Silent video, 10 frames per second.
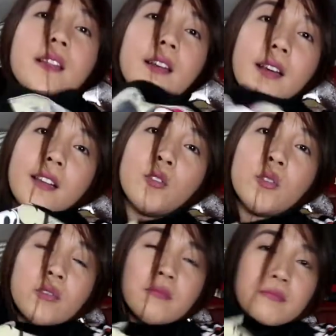lang
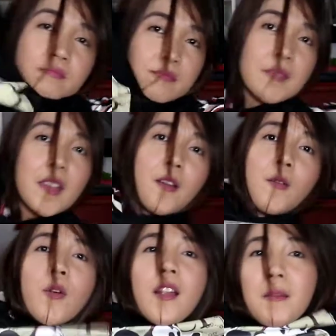ano,
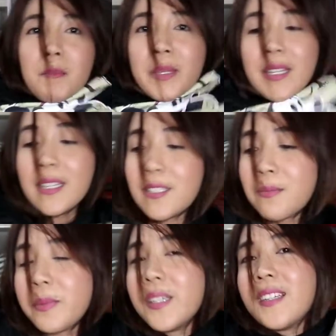wala nang
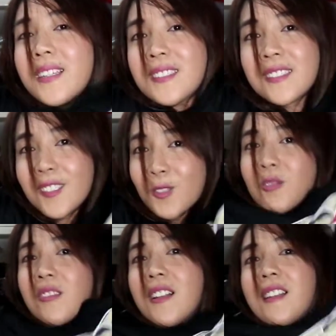bihis-bihis. Dito
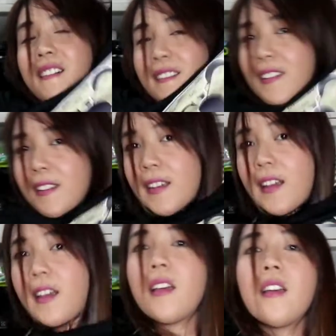na lang.
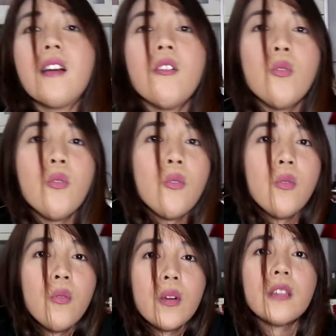
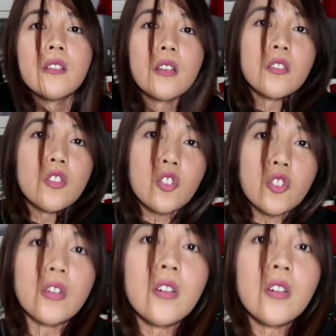Oh, ganyan siya.